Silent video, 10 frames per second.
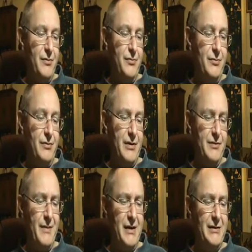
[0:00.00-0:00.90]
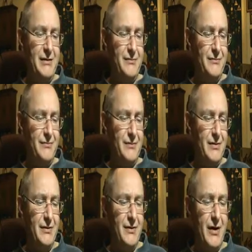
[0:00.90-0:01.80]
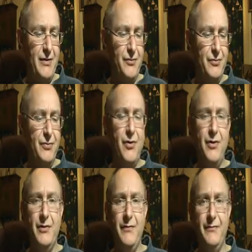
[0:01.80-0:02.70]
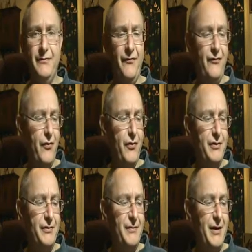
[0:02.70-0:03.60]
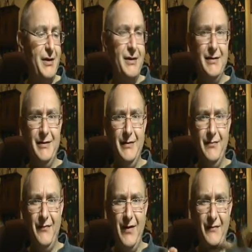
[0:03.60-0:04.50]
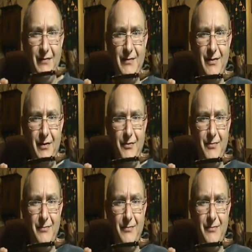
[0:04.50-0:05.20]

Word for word: und es macht eine ungeheure Freude, diese Pfeife zu rauchen.